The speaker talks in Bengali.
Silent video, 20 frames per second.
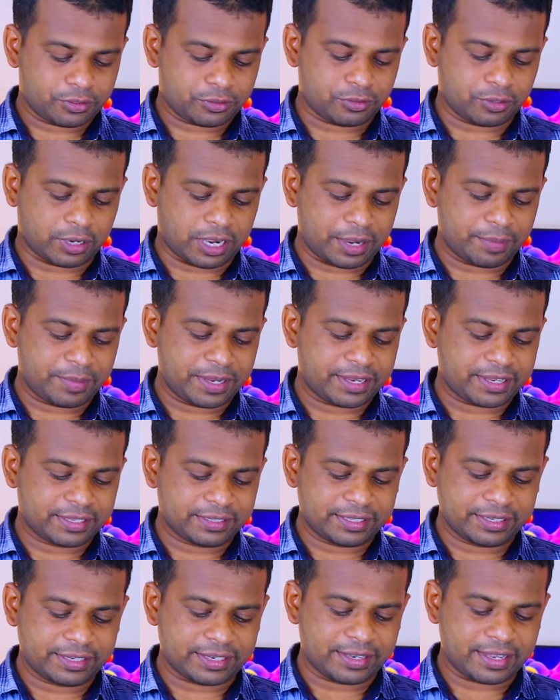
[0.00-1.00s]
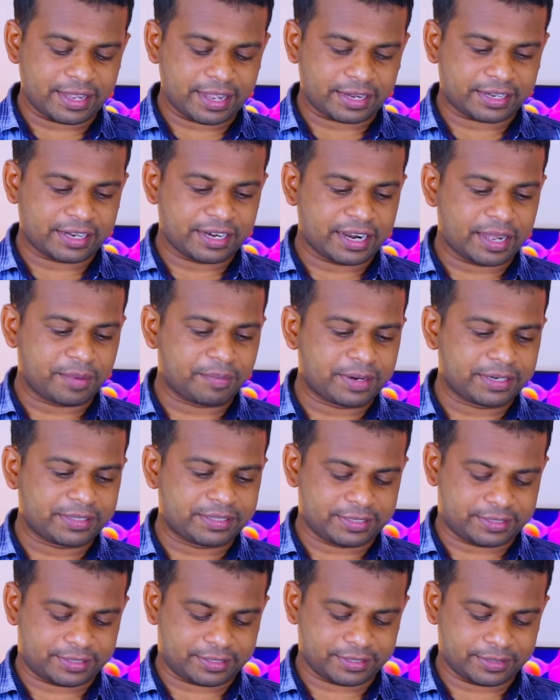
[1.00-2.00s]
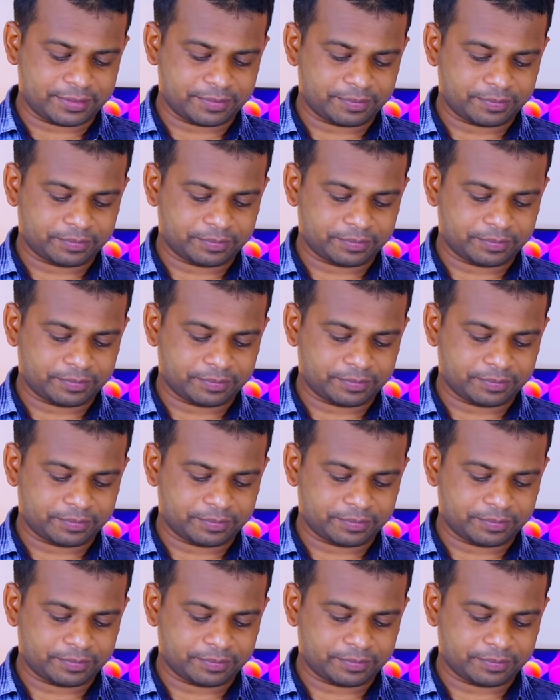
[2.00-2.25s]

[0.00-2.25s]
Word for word: সো আমি এখান থেকে একটা নাম্বার দিচ্ছি